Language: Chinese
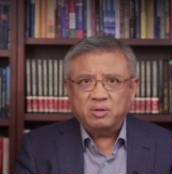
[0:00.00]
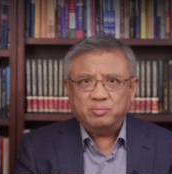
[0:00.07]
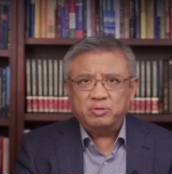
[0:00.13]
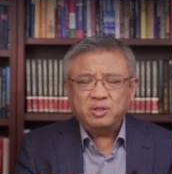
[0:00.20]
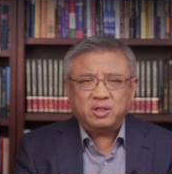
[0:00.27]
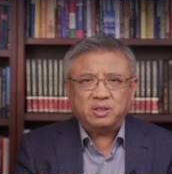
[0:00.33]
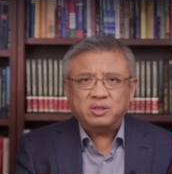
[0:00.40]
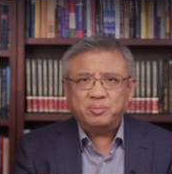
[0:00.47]
普
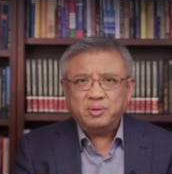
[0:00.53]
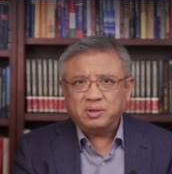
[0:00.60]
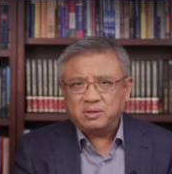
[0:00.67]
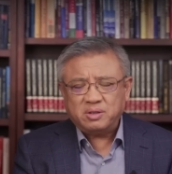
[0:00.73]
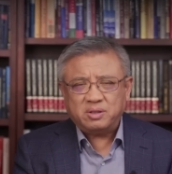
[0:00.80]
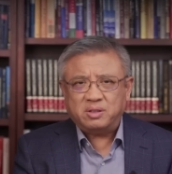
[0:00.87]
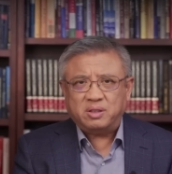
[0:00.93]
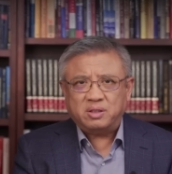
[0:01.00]
里戈金没有
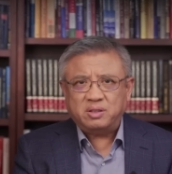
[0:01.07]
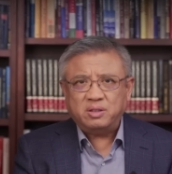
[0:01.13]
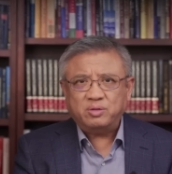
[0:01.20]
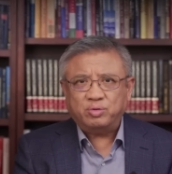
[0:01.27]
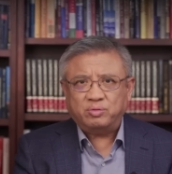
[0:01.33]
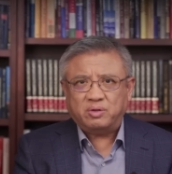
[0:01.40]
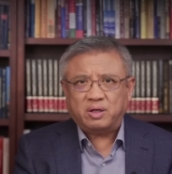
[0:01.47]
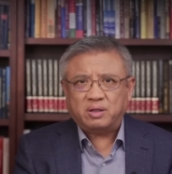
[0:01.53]
自己的基
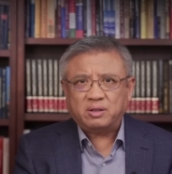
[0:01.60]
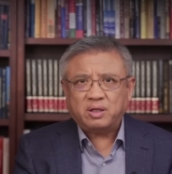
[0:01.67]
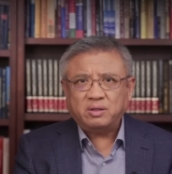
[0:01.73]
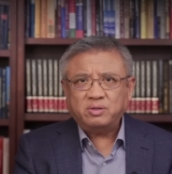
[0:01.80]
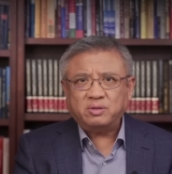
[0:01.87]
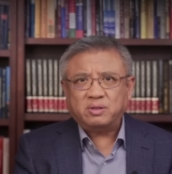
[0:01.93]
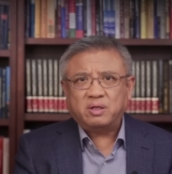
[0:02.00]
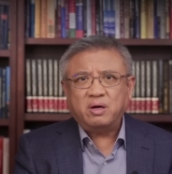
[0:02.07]
础的，他
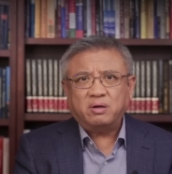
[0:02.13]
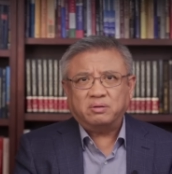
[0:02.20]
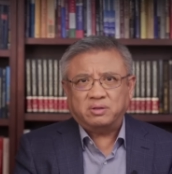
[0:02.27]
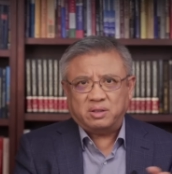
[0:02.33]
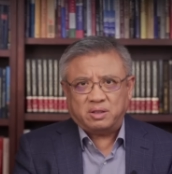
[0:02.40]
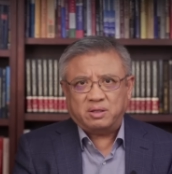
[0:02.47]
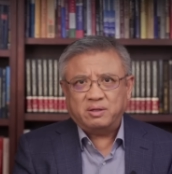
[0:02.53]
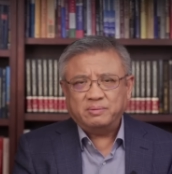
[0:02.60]
就是靠
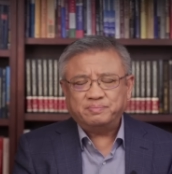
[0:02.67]
着